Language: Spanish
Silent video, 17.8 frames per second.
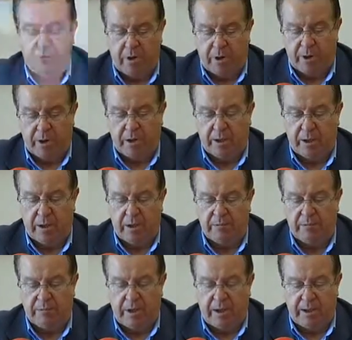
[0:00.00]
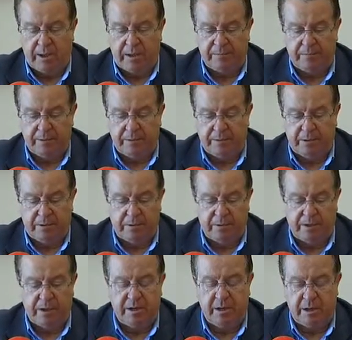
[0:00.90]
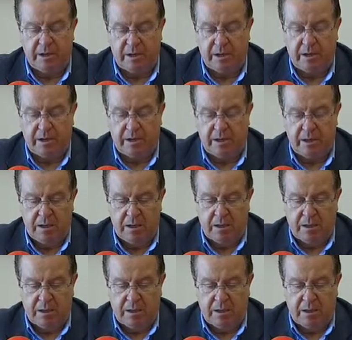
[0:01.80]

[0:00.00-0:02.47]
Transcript: pues está mm, llena de,